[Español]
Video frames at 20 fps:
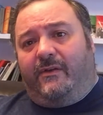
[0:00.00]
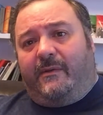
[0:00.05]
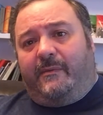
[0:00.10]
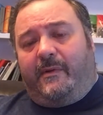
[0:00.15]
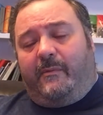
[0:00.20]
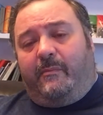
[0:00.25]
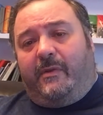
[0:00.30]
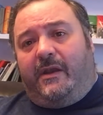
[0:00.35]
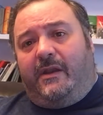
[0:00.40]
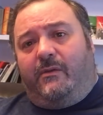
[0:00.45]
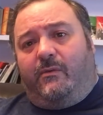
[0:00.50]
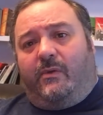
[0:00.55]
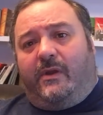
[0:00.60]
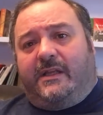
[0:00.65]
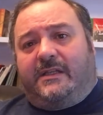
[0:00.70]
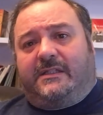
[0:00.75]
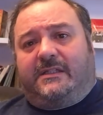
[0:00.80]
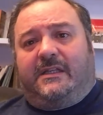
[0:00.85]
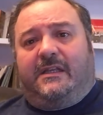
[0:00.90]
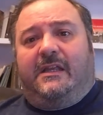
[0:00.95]
A ver
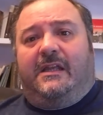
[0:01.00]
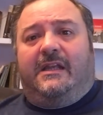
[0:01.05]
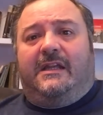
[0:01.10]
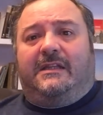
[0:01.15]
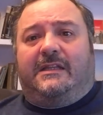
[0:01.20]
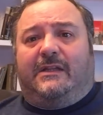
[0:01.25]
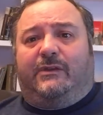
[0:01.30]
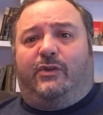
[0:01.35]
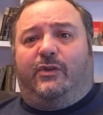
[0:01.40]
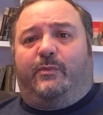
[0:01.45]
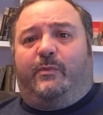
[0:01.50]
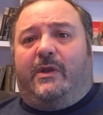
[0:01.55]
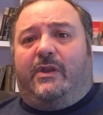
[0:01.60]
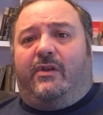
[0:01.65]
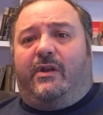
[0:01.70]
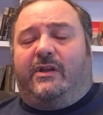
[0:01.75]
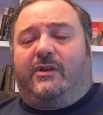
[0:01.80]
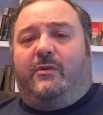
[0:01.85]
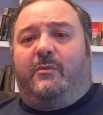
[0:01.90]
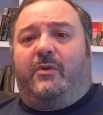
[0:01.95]
películas, tanto
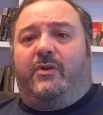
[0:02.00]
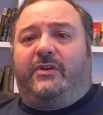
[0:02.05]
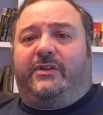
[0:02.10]
españolas como